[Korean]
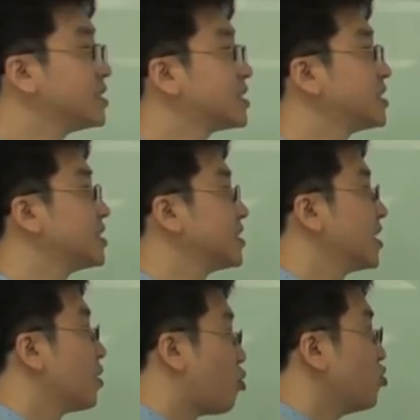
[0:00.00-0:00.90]
식신은
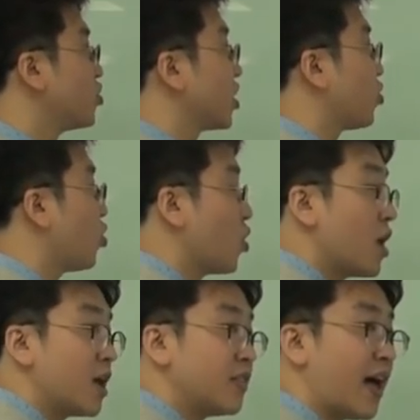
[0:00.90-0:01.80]
본능이고
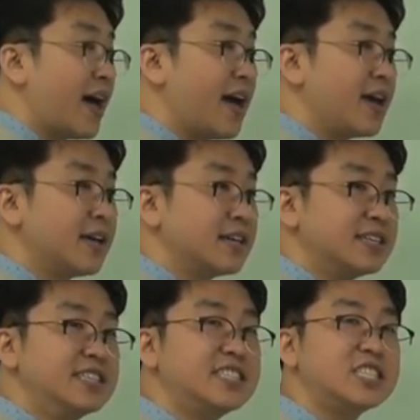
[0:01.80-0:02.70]
나의
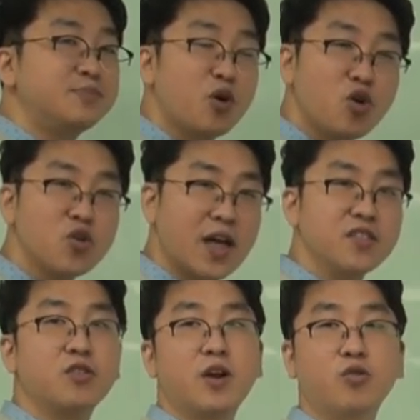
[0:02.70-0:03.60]
의지를
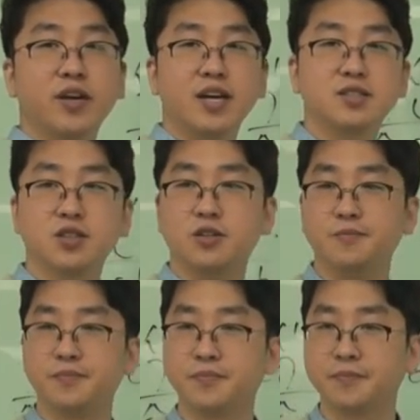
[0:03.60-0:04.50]
표현하는 거라고 얘기했죠.
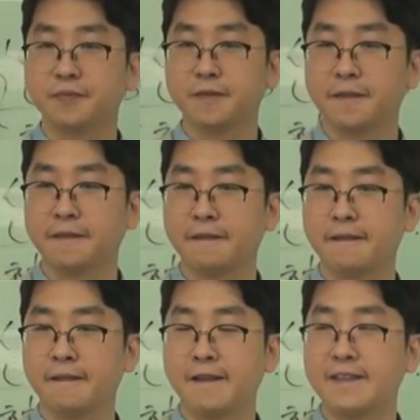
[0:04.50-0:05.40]

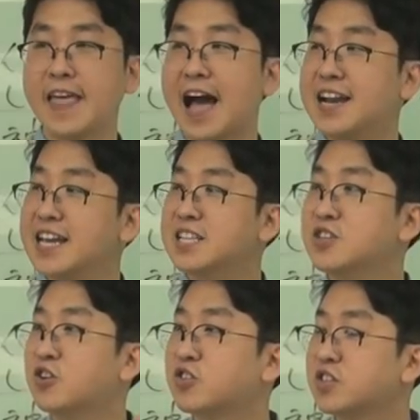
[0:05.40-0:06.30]
내 안에
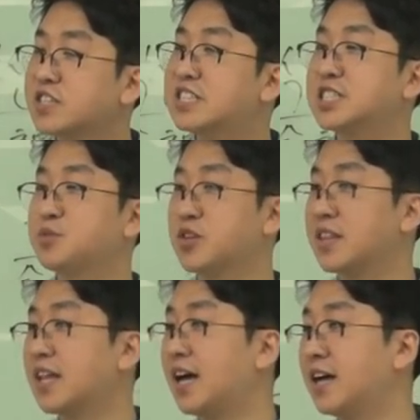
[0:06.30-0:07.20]
있는 것들을
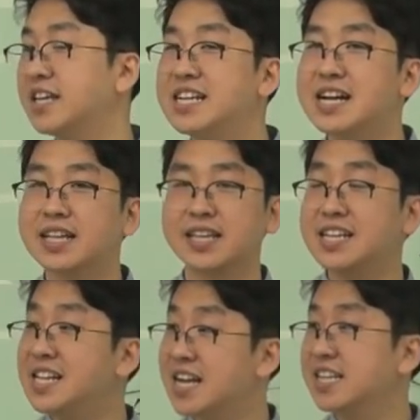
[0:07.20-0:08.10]
끄집어낸다. 일간의
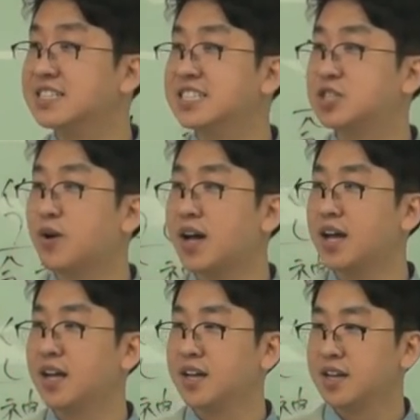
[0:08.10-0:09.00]
일간의
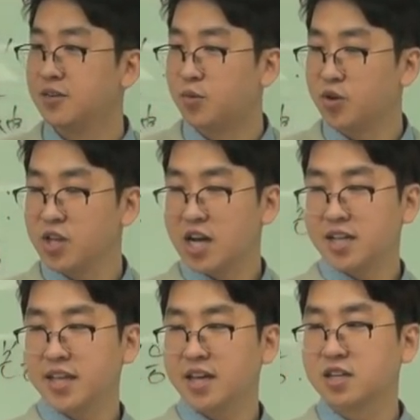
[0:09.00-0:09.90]
의지와 뭐
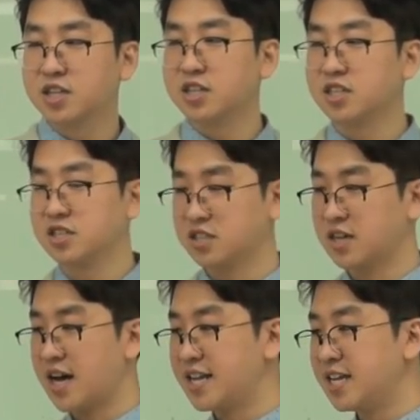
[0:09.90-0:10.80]
일간의 그
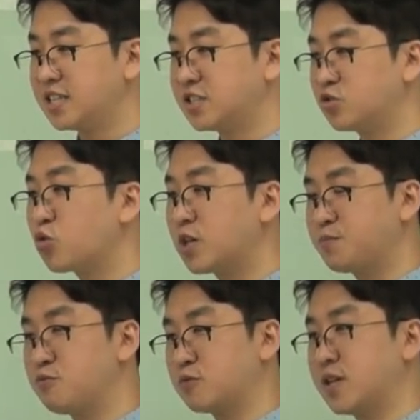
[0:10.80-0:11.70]
안에 있는 속
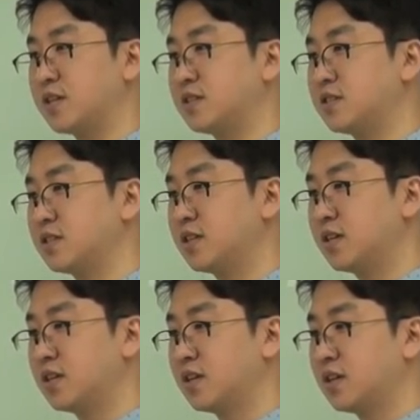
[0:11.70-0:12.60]
깊은 곳에 있는
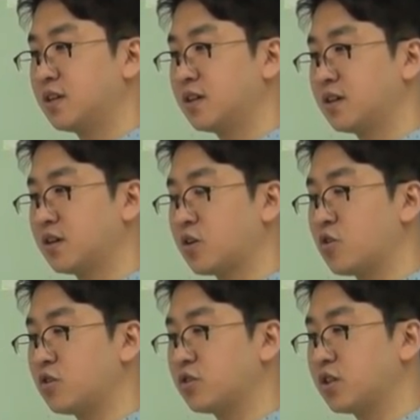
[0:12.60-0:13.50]

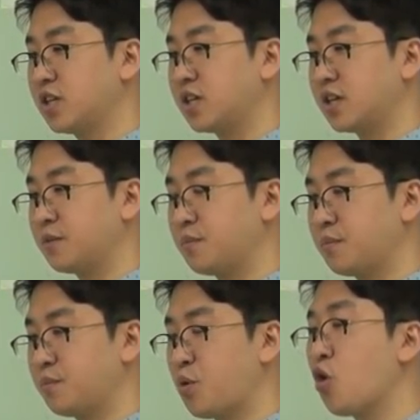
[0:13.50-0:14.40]
그런 것들이
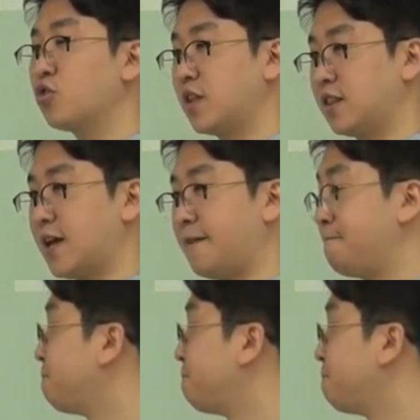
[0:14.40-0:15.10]
표현된다.